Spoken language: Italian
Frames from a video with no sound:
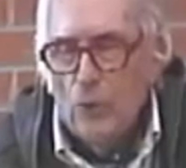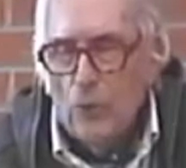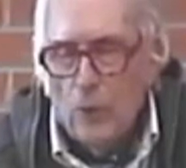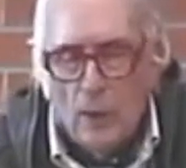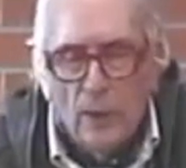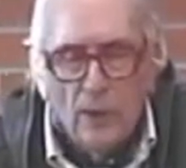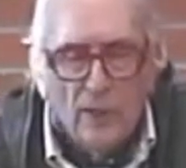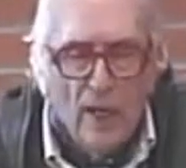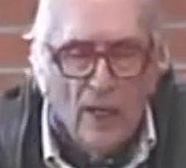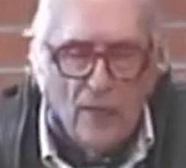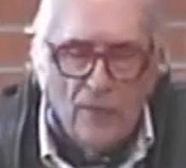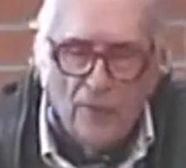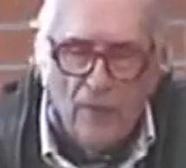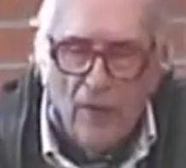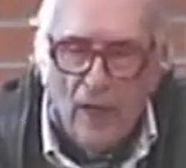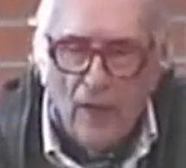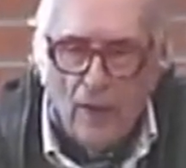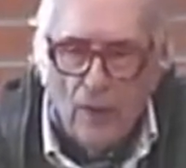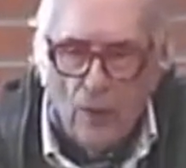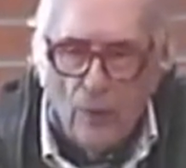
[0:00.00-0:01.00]
che il text
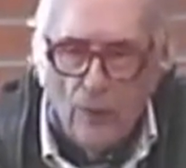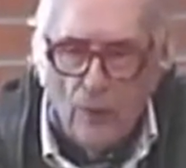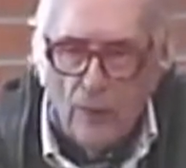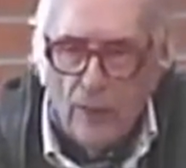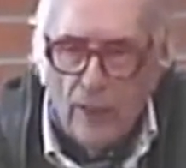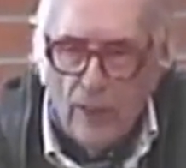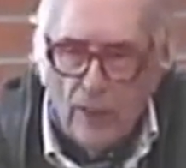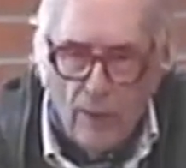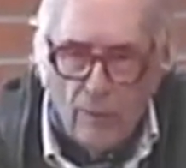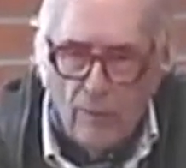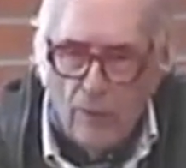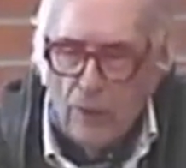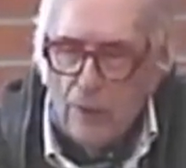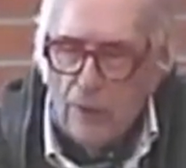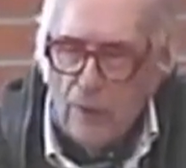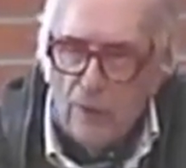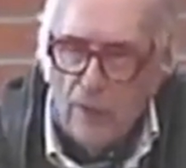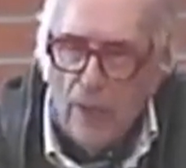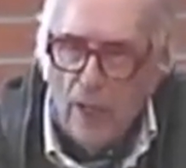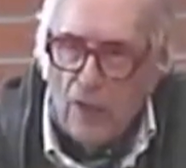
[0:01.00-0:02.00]
vero non era quello
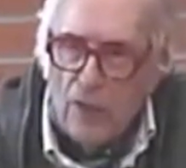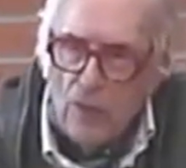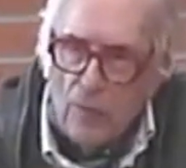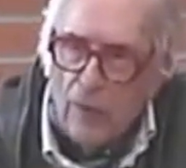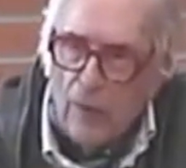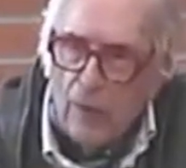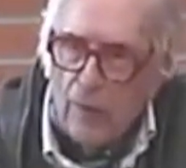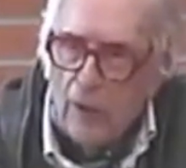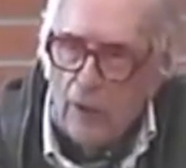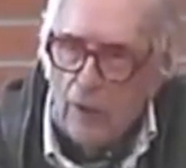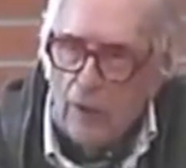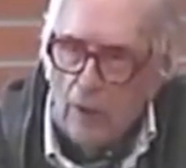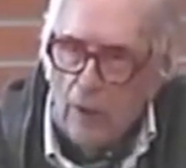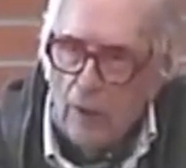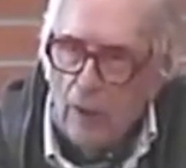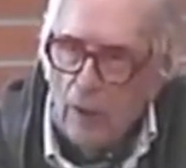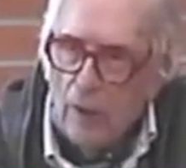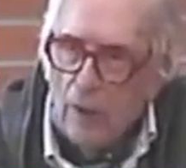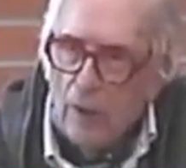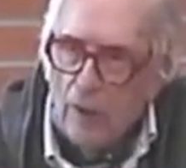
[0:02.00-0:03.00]
di Sergio, ma quello di,
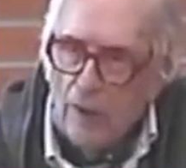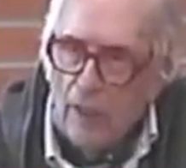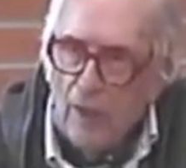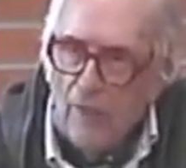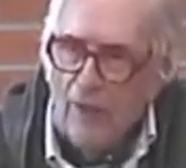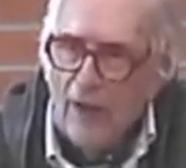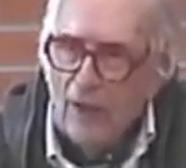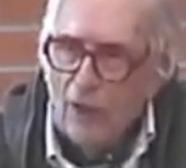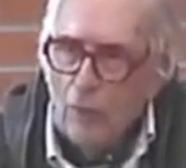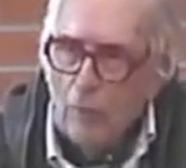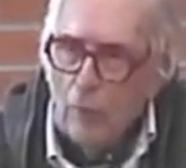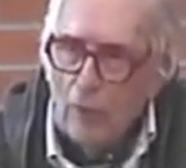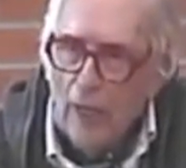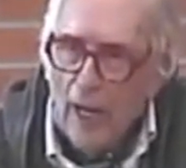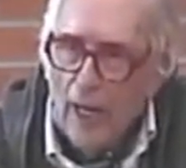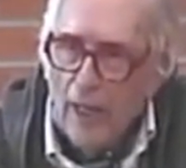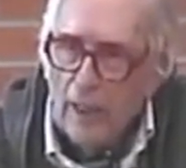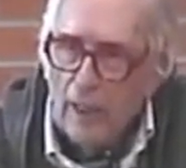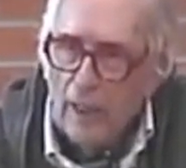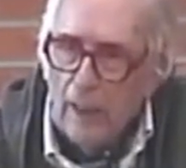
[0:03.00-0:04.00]
del vecchio
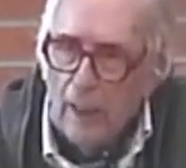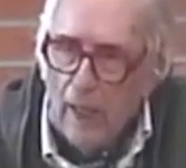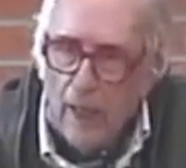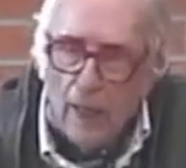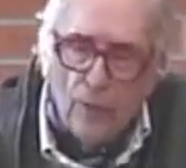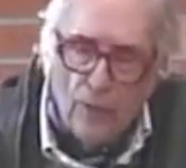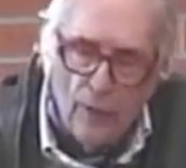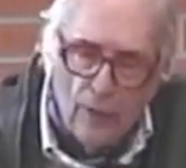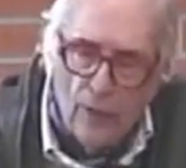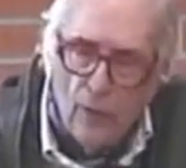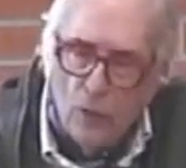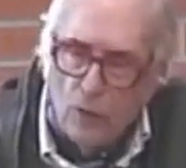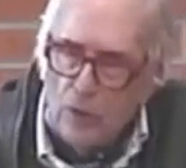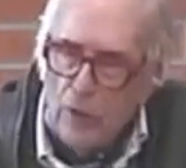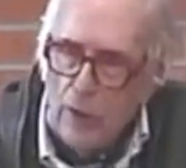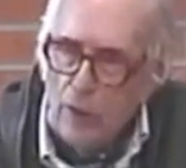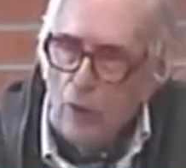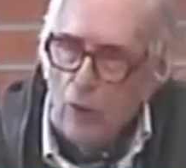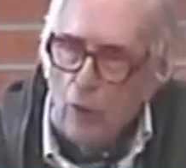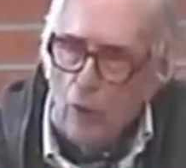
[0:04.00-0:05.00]
Bonelli. E allora io l'ho
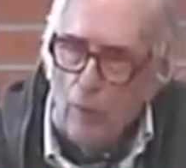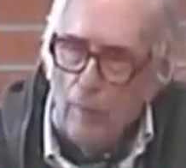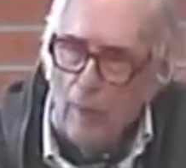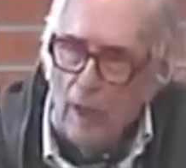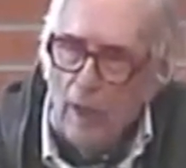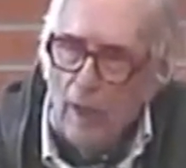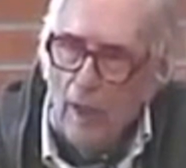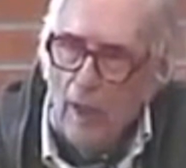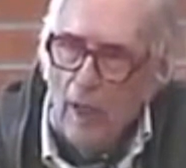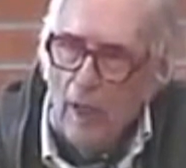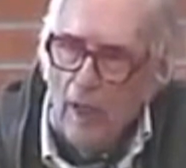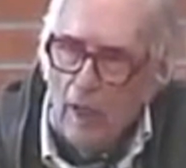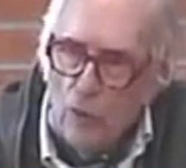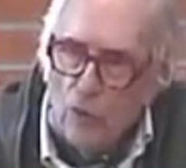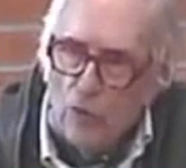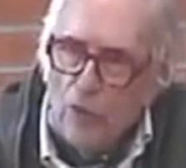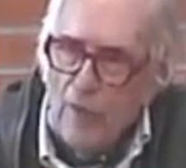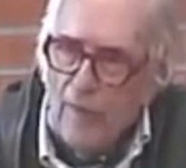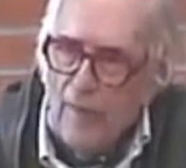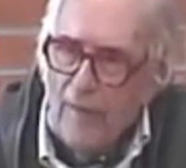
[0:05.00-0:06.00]
scritto come lo
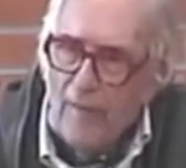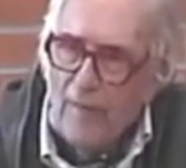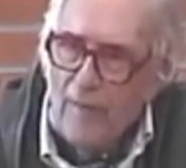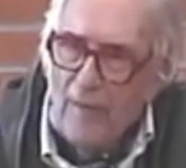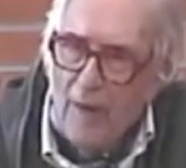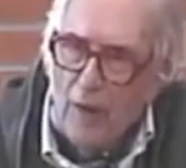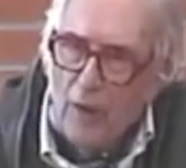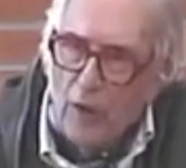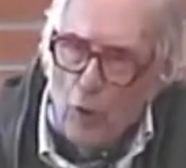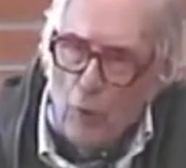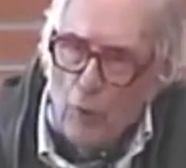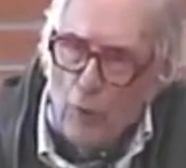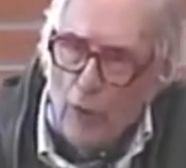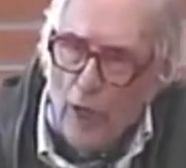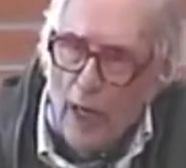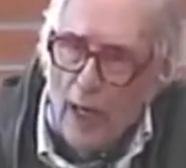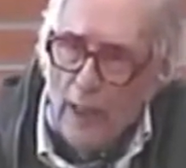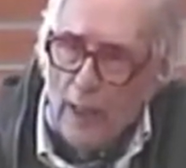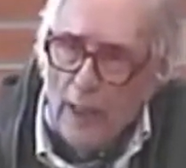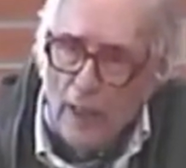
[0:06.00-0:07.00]
scriveva il vecchio
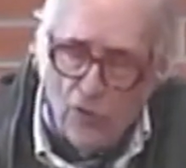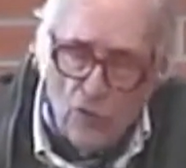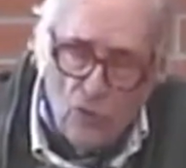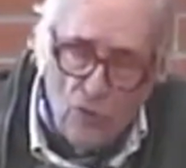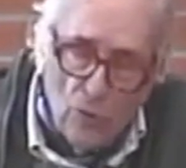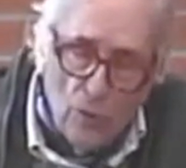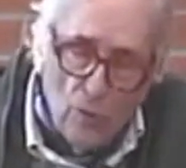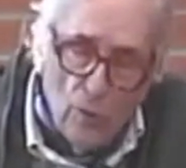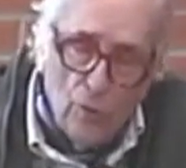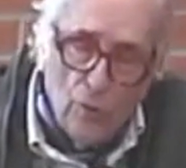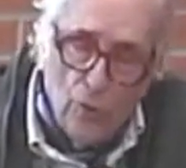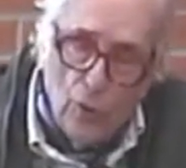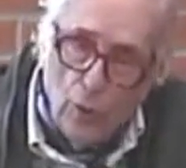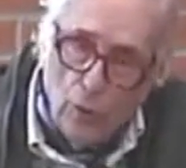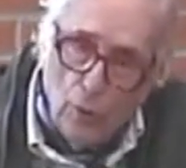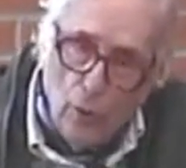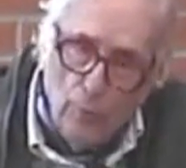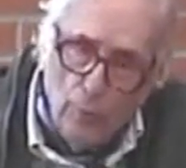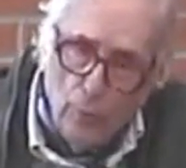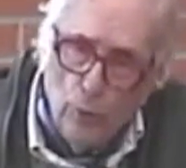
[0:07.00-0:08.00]
Bonelli. E ci sono
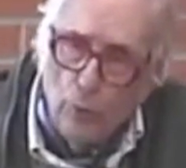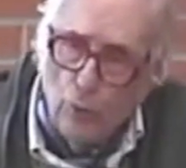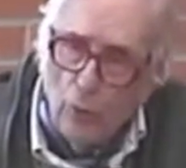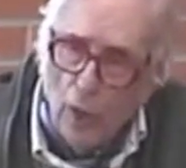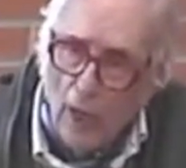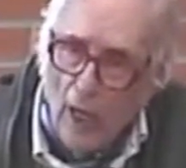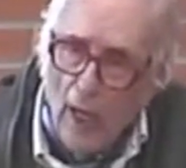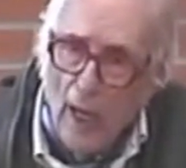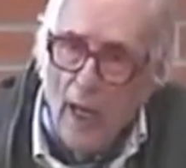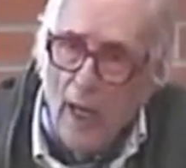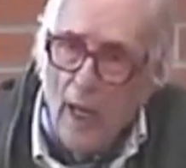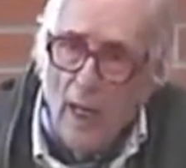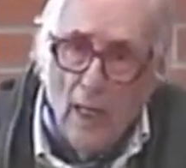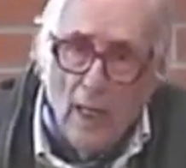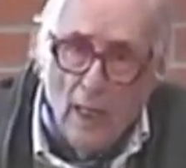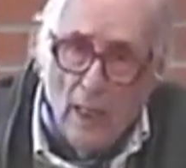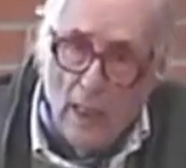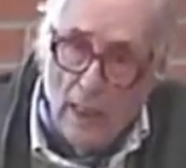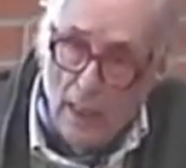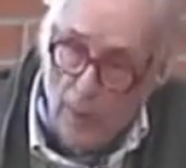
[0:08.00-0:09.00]
riuscito al punto che
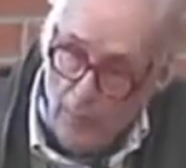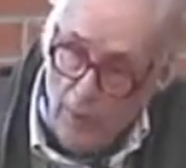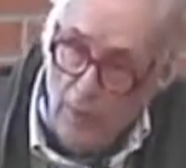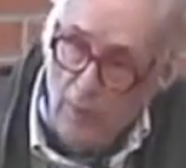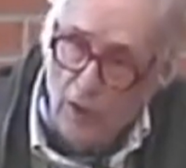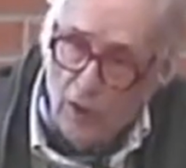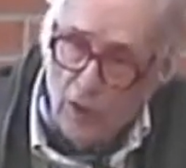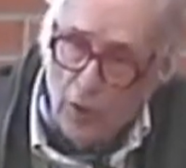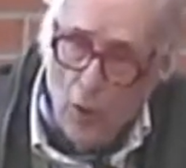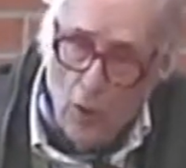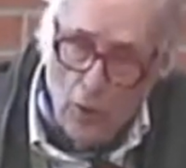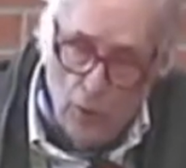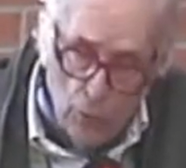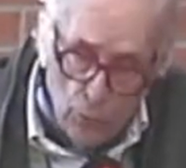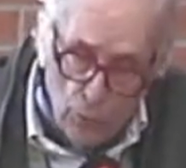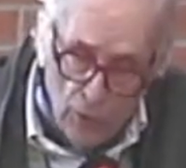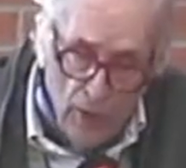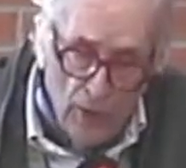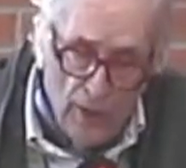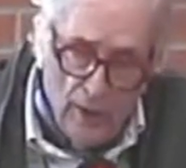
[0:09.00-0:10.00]
le prime storie
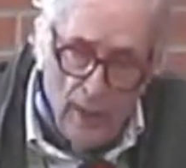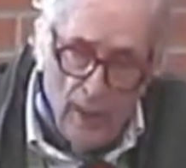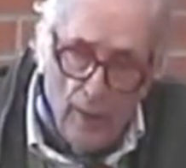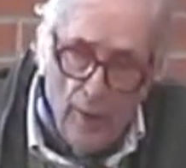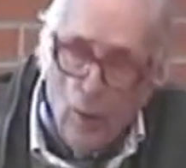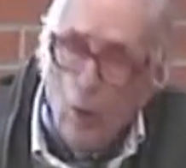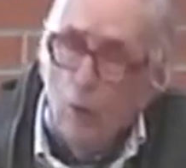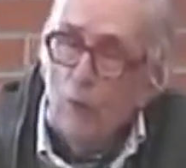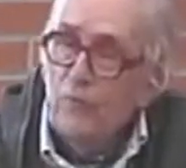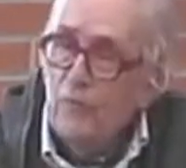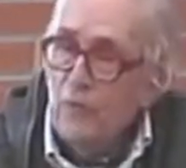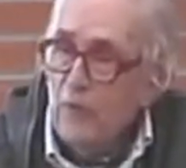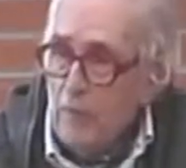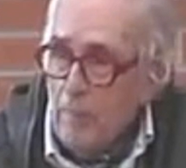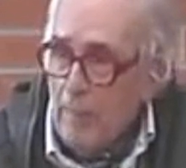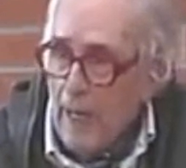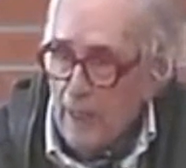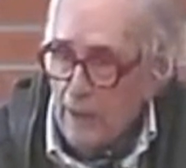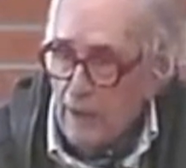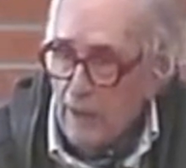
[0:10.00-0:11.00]
uscite non
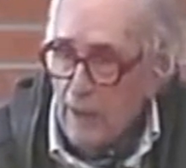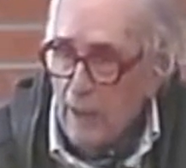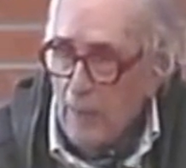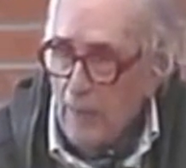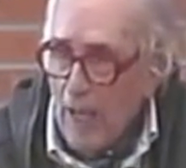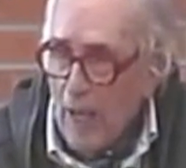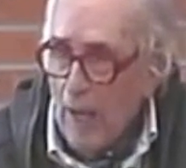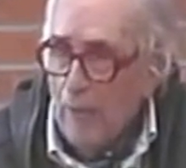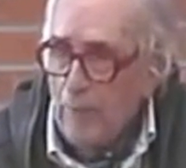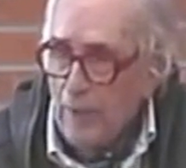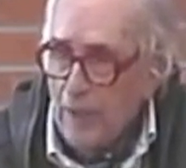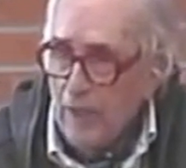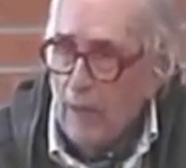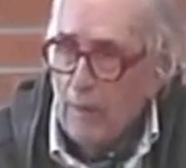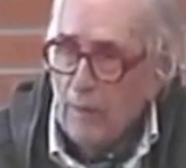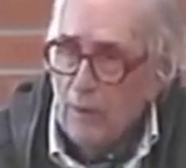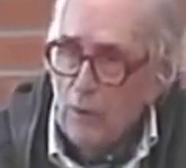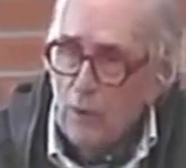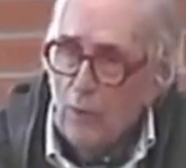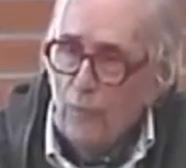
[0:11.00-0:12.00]
firmate da me, perché
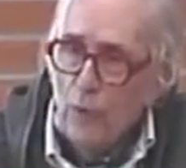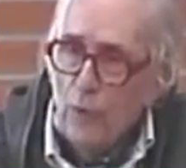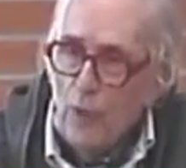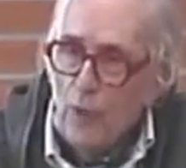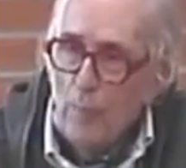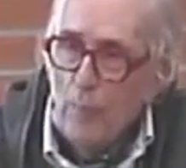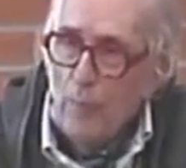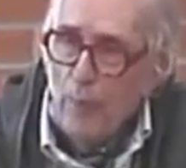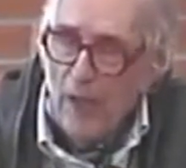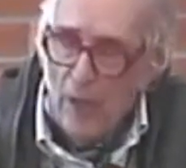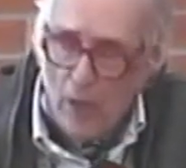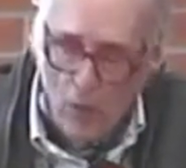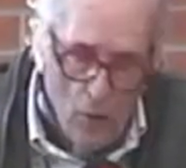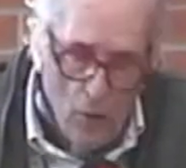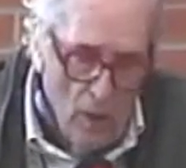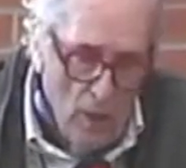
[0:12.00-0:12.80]
questo fu un impegno